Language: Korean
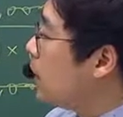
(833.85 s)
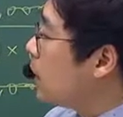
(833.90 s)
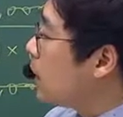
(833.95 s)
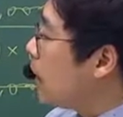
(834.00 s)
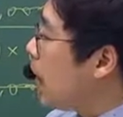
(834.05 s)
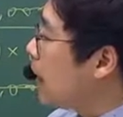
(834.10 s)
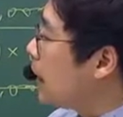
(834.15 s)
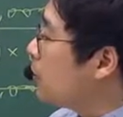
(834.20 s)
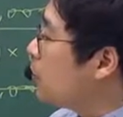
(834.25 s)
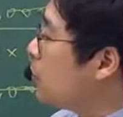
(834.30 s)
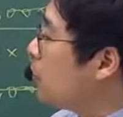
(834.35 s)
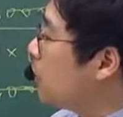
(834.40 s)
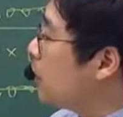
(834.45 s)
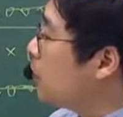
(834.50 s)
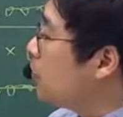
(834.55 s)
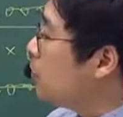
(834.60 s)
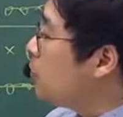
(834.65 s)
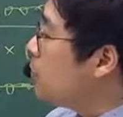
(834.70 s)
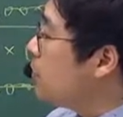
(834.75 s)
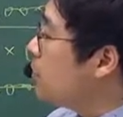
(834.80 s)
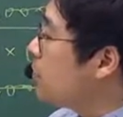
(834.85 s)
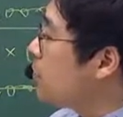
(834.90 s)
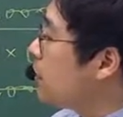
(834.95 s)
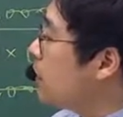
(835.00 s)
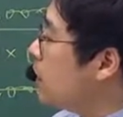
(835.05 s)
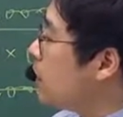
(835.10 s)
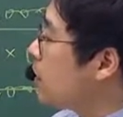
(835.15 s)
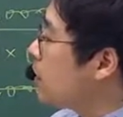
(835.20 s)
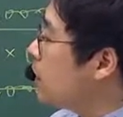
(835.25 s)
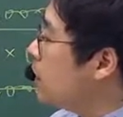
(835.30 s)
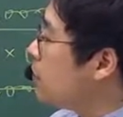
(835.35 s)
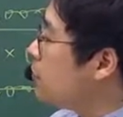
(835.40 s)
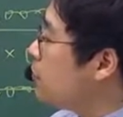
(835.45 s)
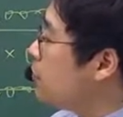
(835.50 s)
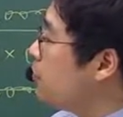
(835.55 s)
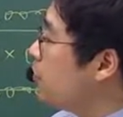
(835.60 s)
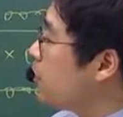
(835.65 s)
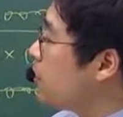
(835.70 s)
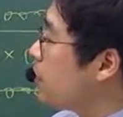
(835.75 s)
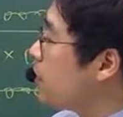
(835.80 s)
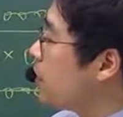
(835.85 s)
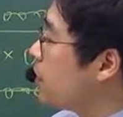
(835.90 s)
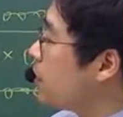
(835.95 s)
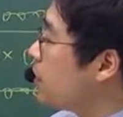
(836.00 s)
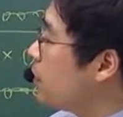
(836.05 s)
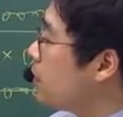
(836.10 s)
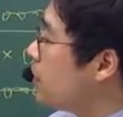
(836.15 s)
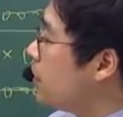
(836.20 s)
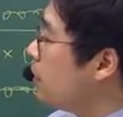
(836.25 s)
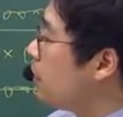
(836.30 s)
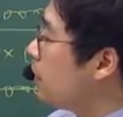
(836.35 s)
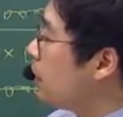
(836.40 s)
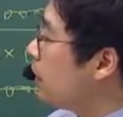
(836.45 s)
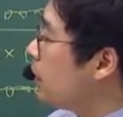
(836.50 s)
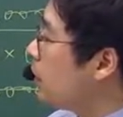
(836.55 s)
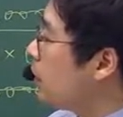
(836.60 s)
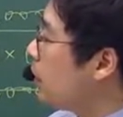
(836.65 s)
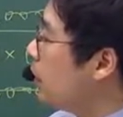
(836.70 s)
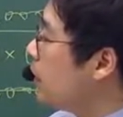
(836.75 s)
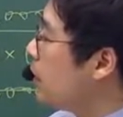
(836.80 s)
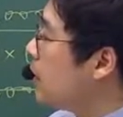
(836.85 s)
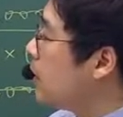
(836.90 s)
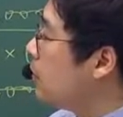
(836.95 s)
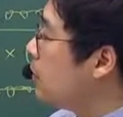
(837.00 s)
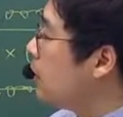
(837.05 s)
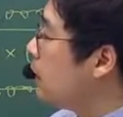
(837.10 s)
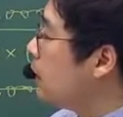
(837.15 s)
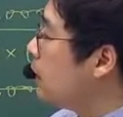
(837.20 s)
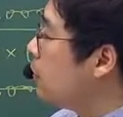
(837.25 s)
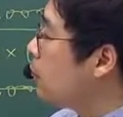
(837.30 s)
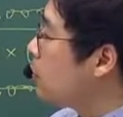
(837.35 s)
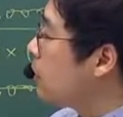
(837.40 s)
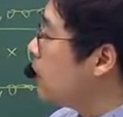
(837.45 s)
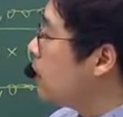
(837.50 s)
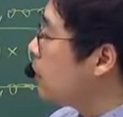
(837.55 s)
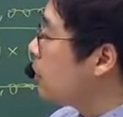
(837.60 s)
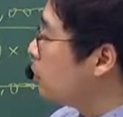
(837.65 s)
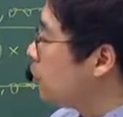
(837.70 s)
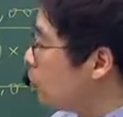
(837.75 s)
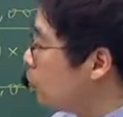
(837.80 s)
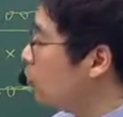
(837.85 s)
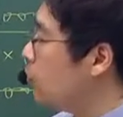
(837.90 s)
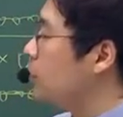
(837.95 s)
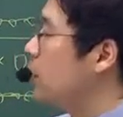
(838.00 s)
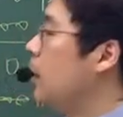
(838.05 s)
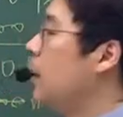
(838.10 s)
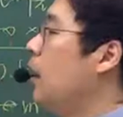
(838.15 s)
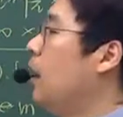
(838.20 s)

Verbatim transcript: 각종의 토지 이용 계획이나 주요 시설의 설치에 관한 계획을 입안하고자 하는 경우,